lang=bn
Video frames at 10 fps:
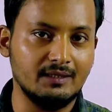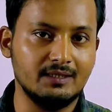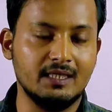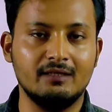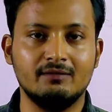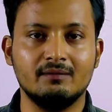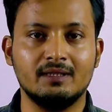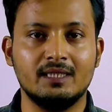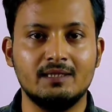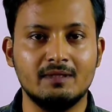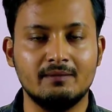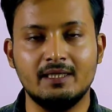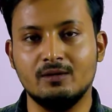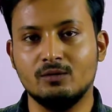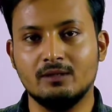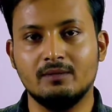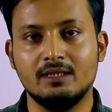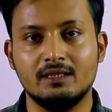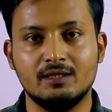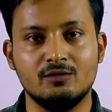যে লাইফে আমরা কিভাবে এগোতে পারি
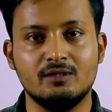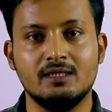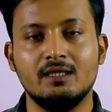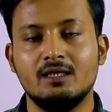তার জন্যে